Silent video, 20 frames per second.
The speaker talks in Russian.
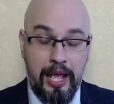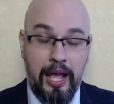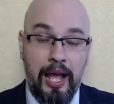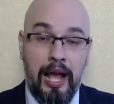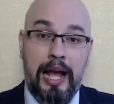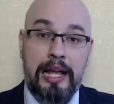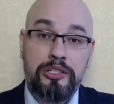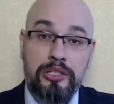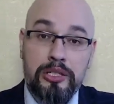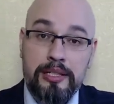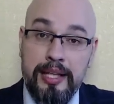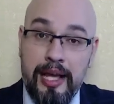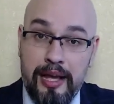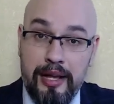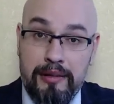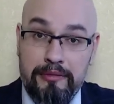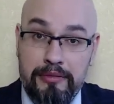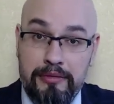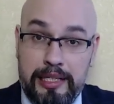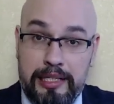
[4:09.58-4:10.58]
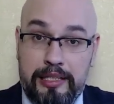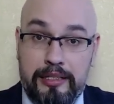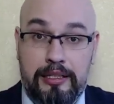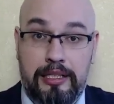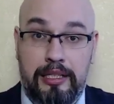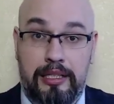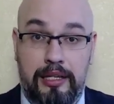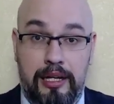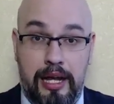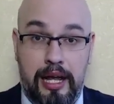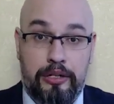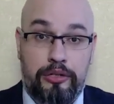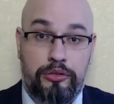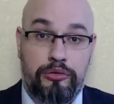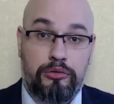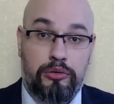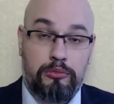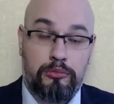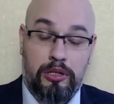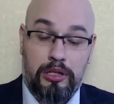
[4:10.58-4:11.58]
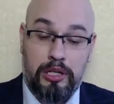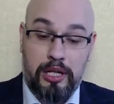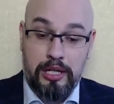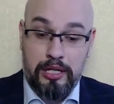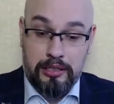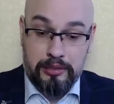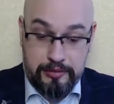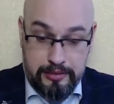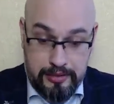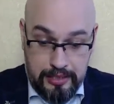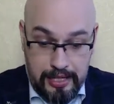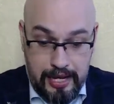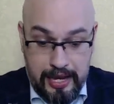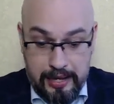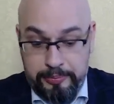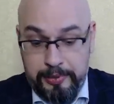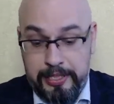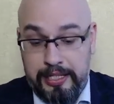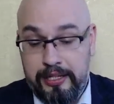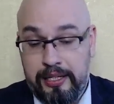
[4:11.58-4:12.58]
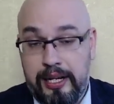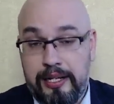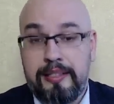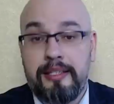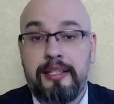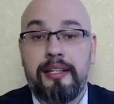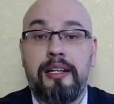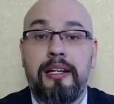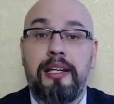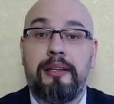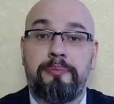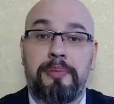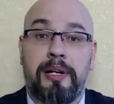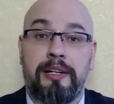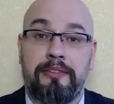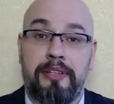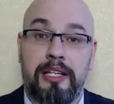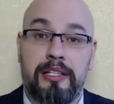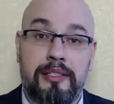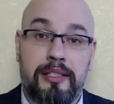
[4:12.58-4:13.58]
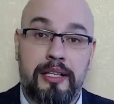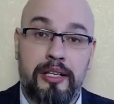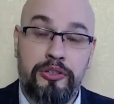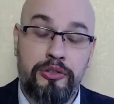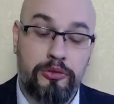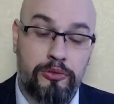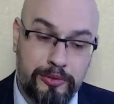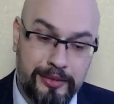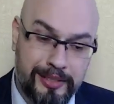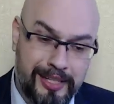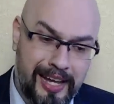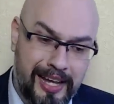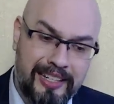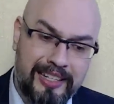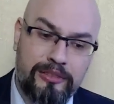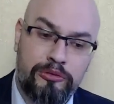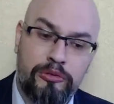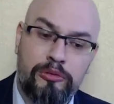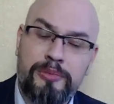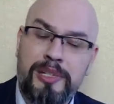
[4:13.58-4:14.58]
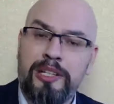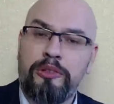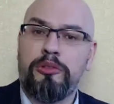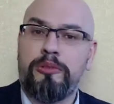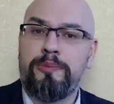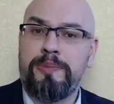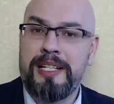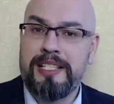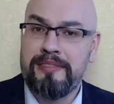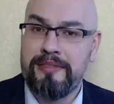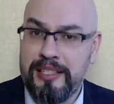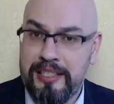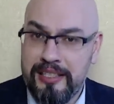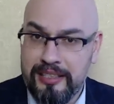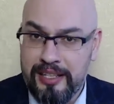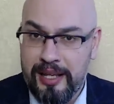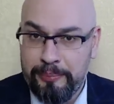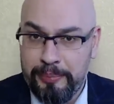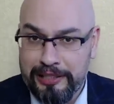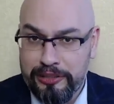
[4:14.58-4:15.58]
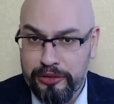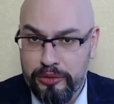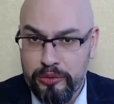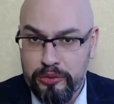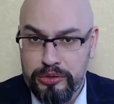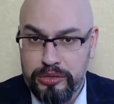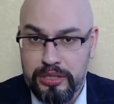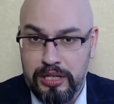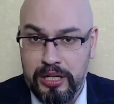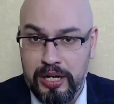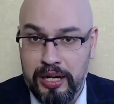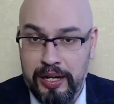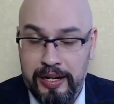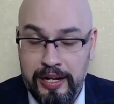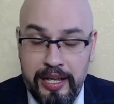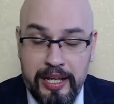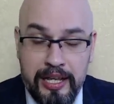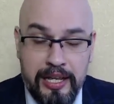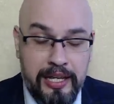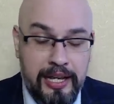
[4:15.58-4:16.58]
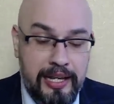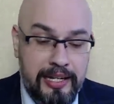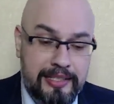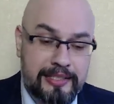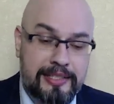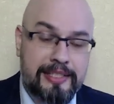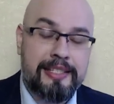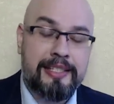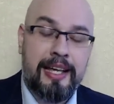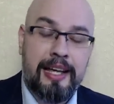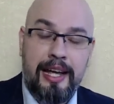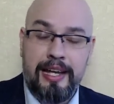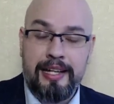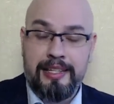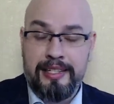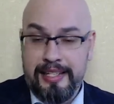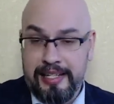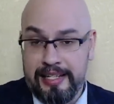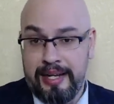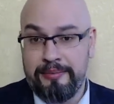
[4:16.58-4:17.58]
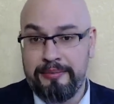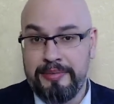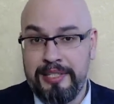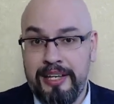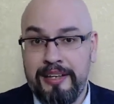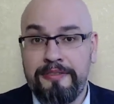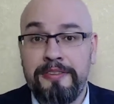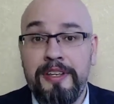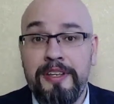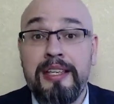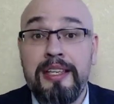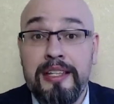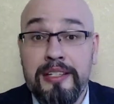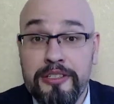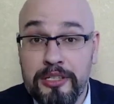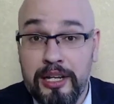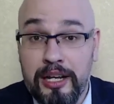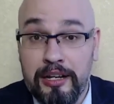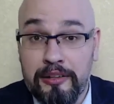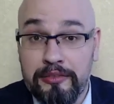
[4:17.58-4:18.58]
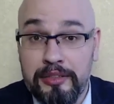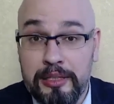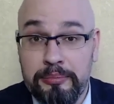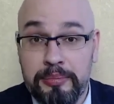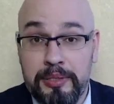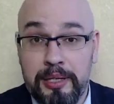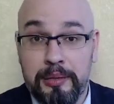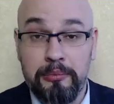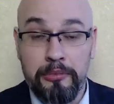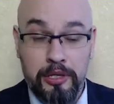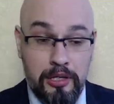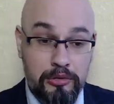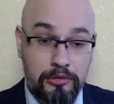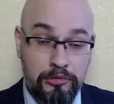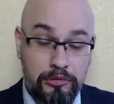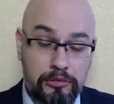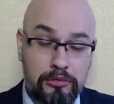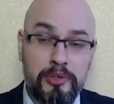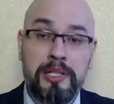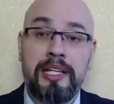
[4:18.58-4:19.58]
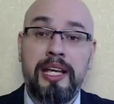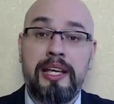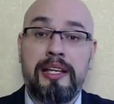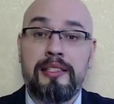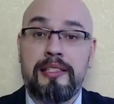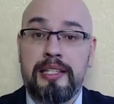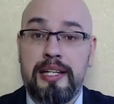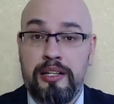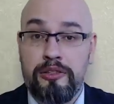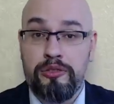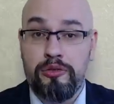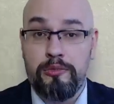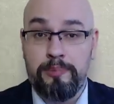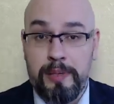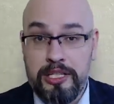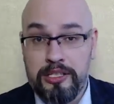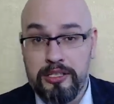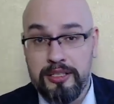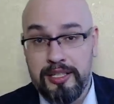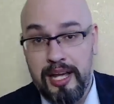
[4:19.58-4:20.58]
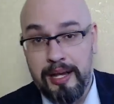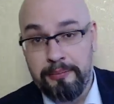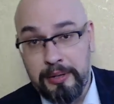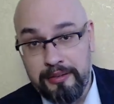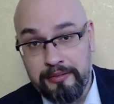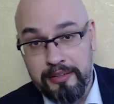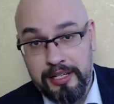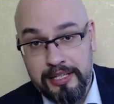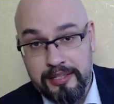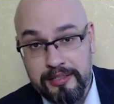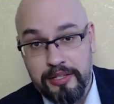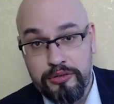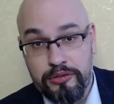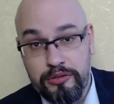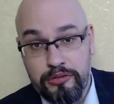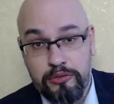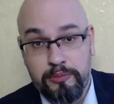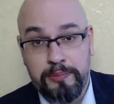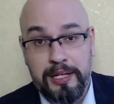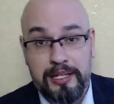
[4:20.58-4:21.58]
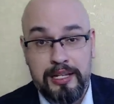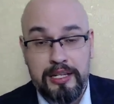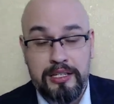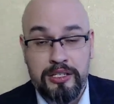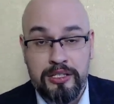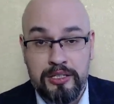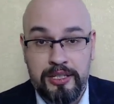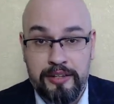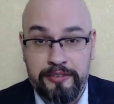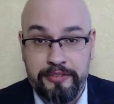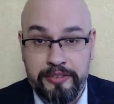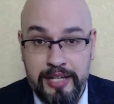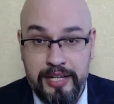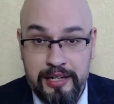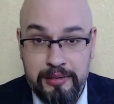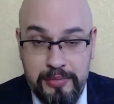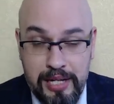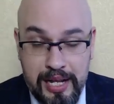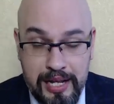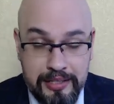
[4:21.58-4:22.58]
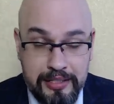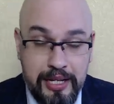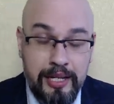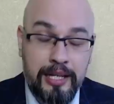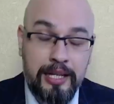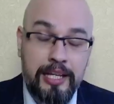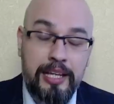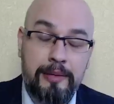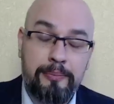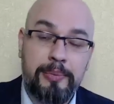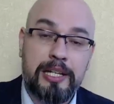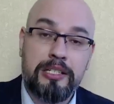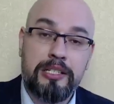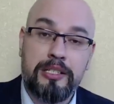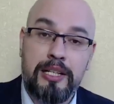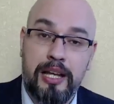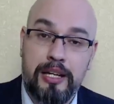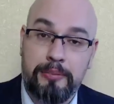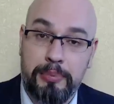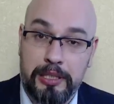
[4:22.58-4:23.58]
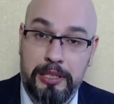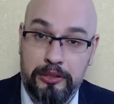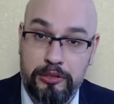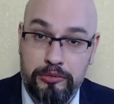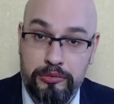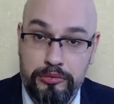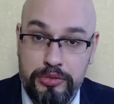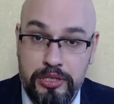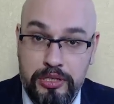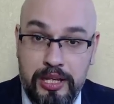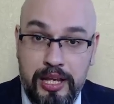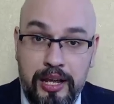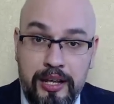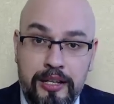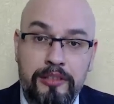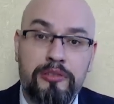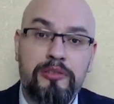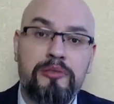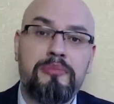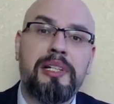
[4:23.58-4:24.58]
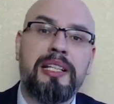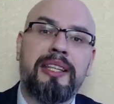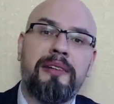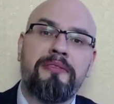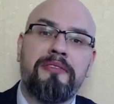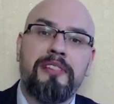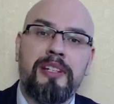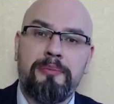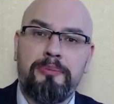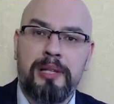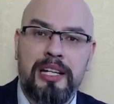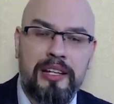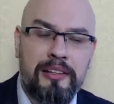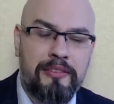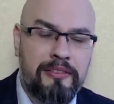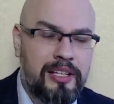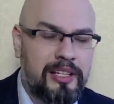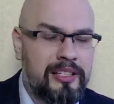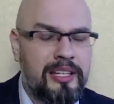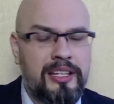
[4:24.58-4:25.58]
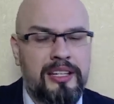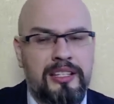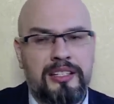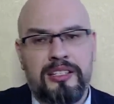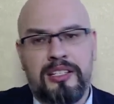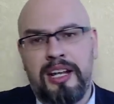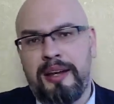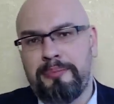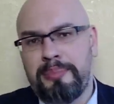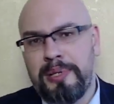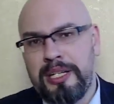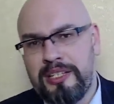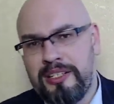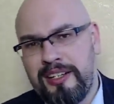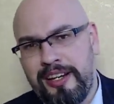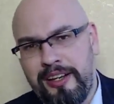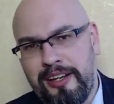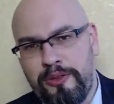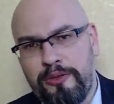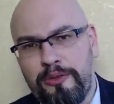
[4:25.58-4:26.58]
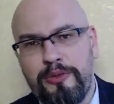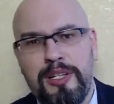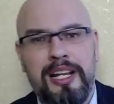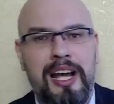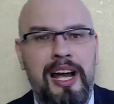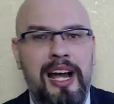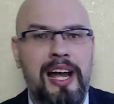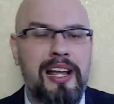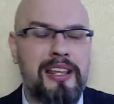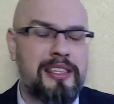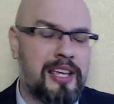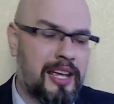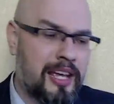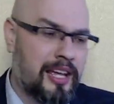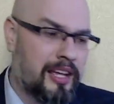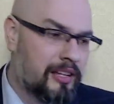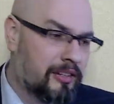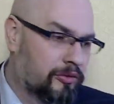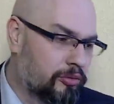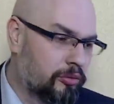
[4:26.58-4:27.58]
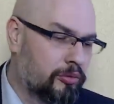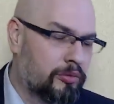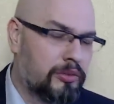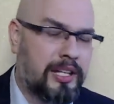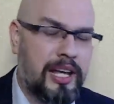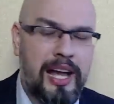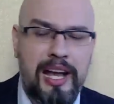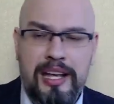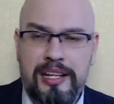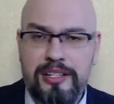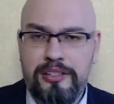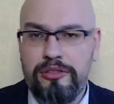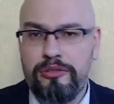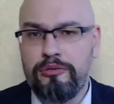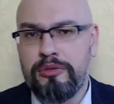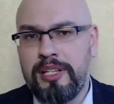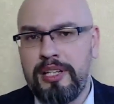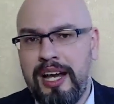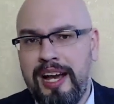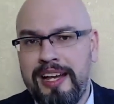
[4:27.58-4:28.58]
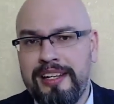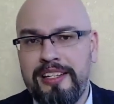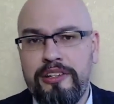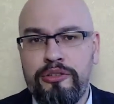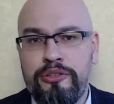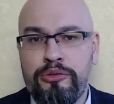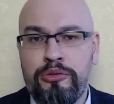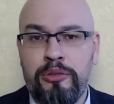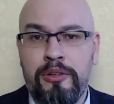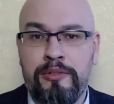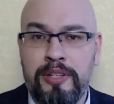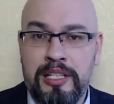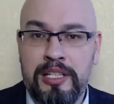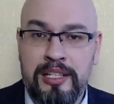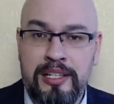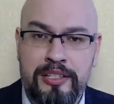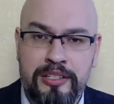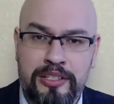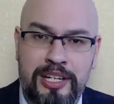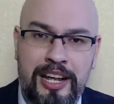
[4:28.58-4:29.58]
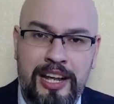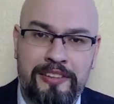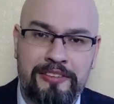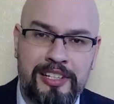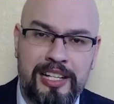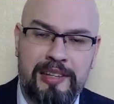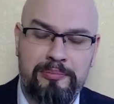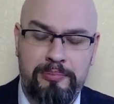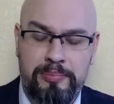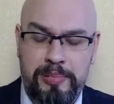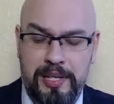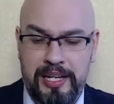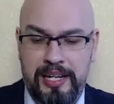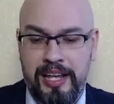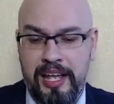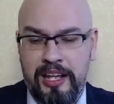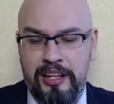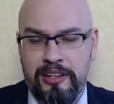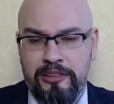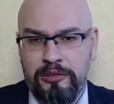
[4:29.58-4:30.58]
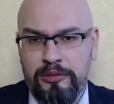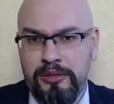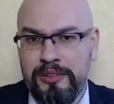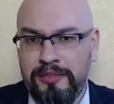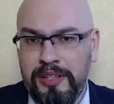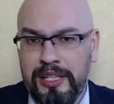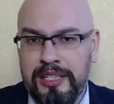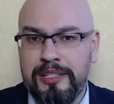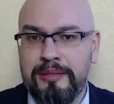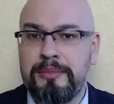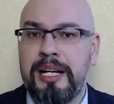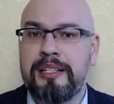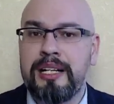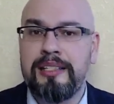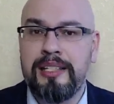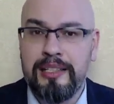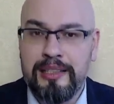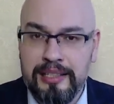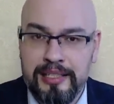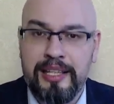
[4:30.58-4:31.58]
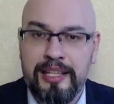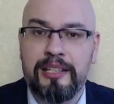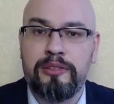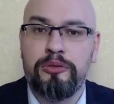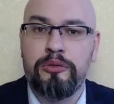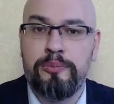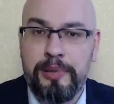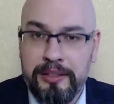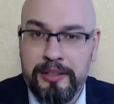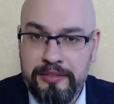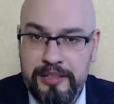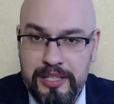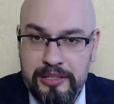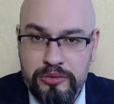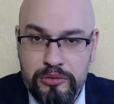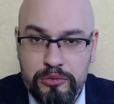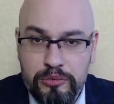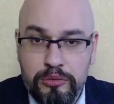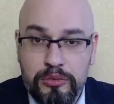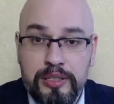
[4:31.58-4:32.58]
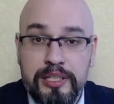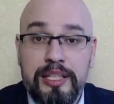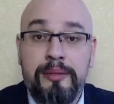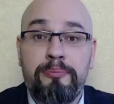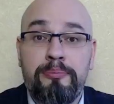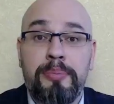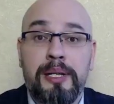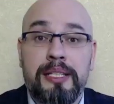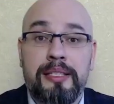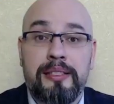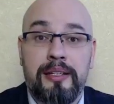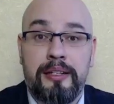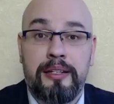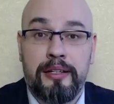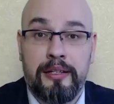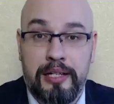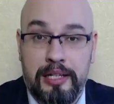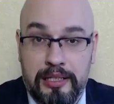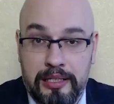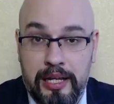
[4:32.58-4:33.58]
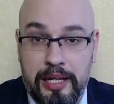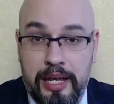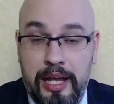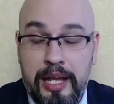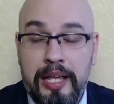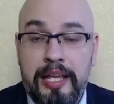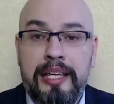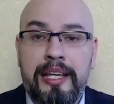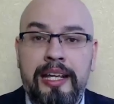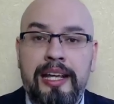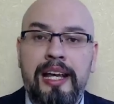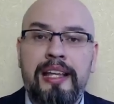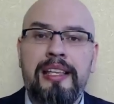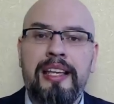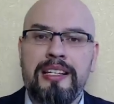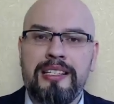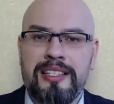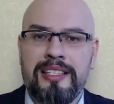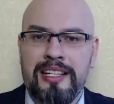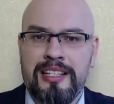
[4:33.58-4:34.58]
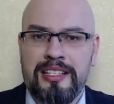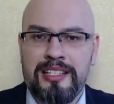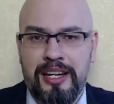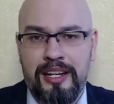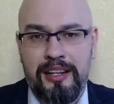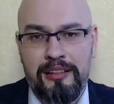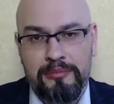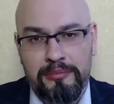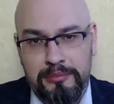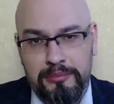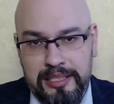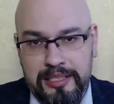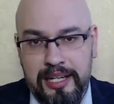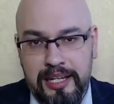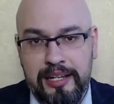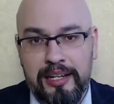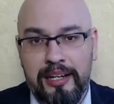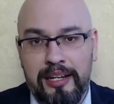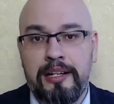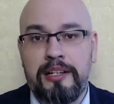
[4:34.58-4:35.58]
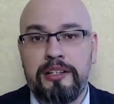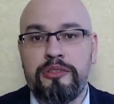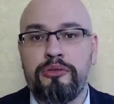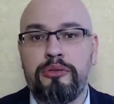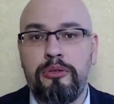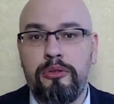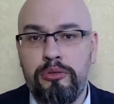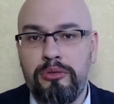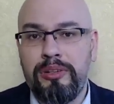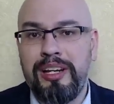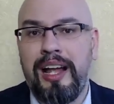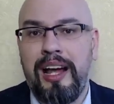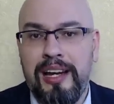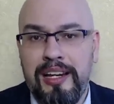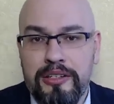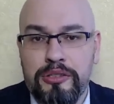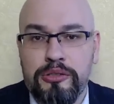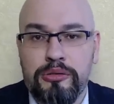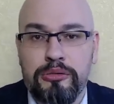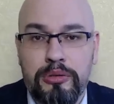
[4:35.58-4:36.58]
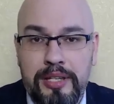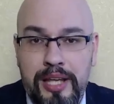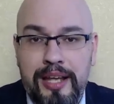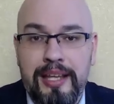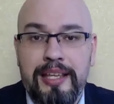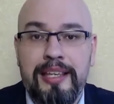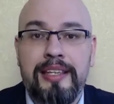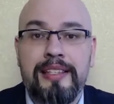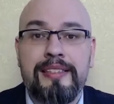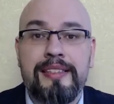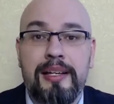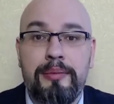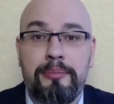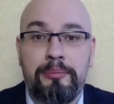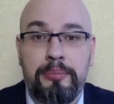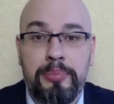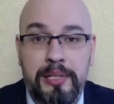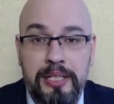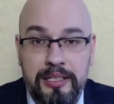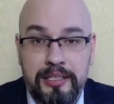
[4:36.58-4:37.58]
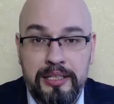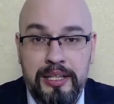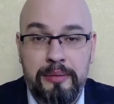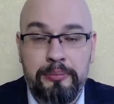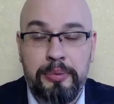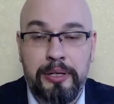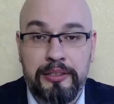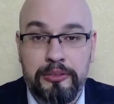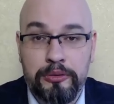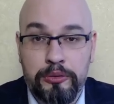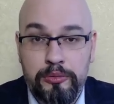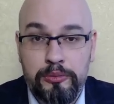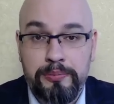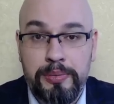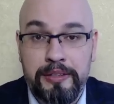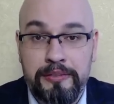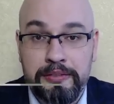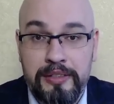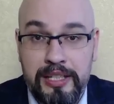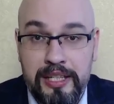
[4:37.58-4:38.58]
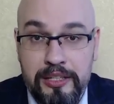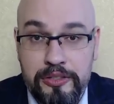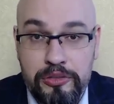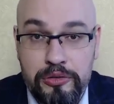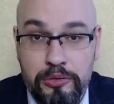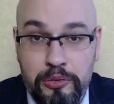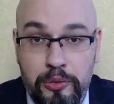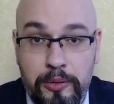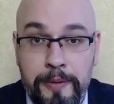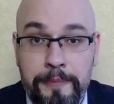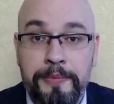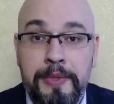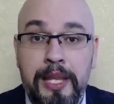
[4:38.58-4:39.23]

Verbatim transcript: А жена говорит такая, что, мол, да, приходили, повесточку дали, но мне тут позвонила подружка. Говорит, заходи ко мне, винишко выпьем. Ну и я сразу пошла, повесточку положила в карман и пошла к подружке. Ну мы там выпили винишко, пошли гулять туда-сюда еще винишко выпили. Ну и, видимо, где-то я ту повестку и потеряла. И, конечно же, мы так хорошо гуляли, что я и забыла про ту повестку.